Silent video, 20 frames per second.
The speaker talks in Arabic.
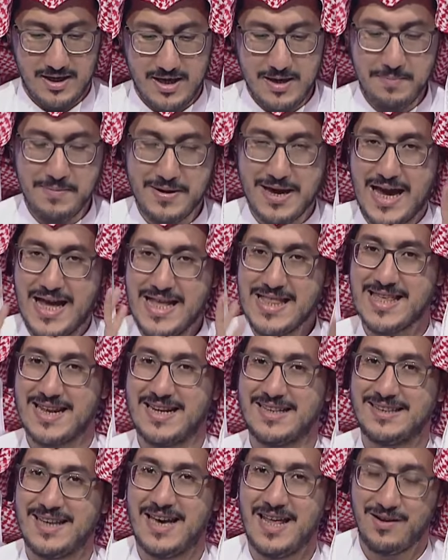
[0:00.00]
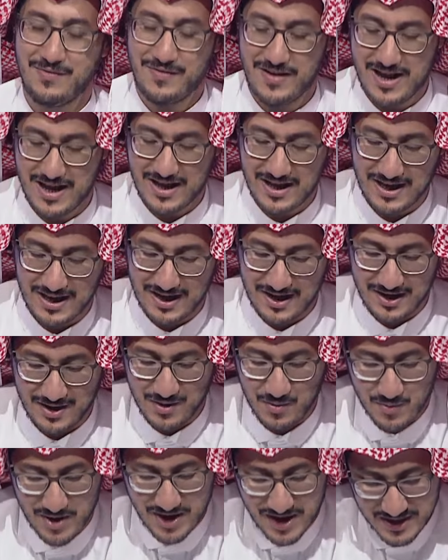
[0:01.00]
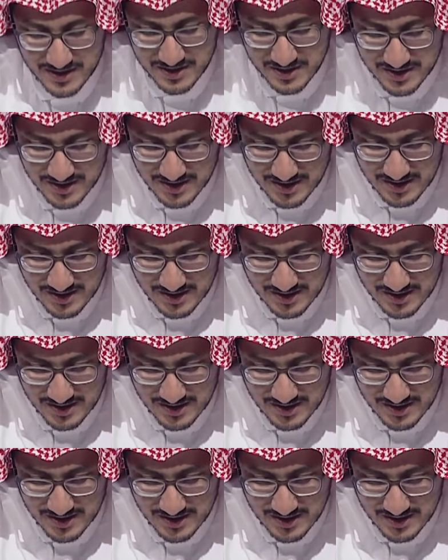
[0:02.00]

يبقى عندنا التعريف الأخير اللي هو إيش